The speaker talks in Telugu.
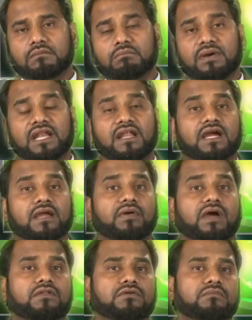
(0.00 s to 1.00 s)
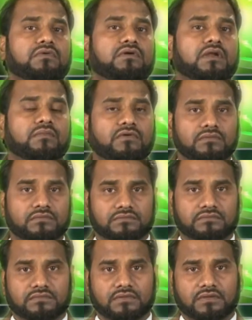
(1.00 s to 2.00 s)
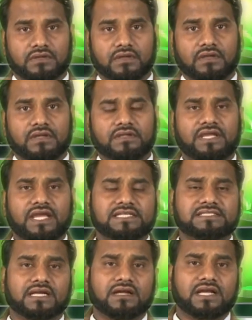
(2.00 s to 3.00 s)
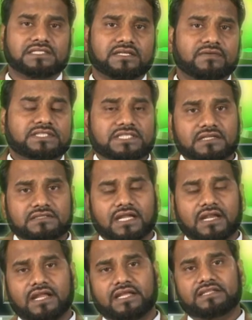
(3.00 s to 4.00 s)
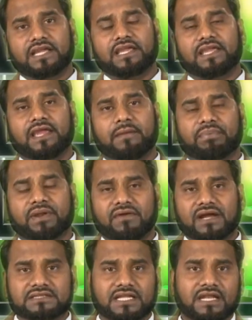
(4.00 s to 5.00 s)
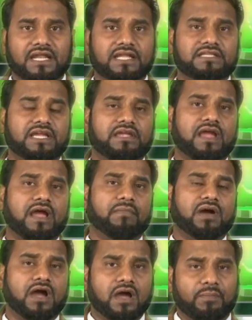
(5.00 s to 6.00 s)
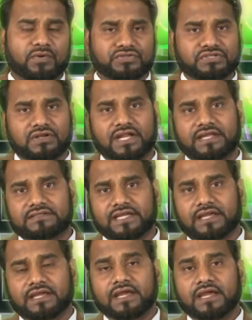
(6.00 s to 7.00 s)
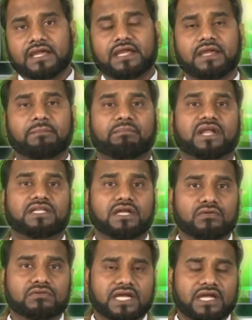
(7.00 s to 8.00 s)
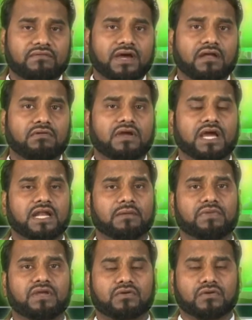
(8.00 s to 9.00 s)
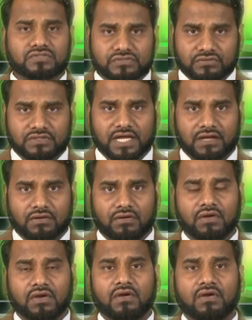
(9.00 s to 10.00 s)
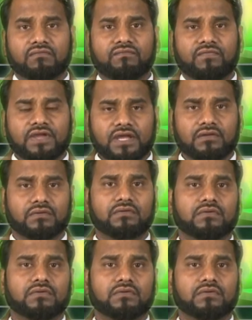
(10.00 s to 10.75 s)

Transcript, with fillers: బల్ ఐబాదు ముక్రమున్ ఏ సంఘ సంస్కర్తలనైతే ఏ ప్రవక్తలనైతే ఏ మహాపురుషులనైతే ఈ ప్రజలు దైవాలుగా నమ్మి కొలుస్తున్నారో వీరు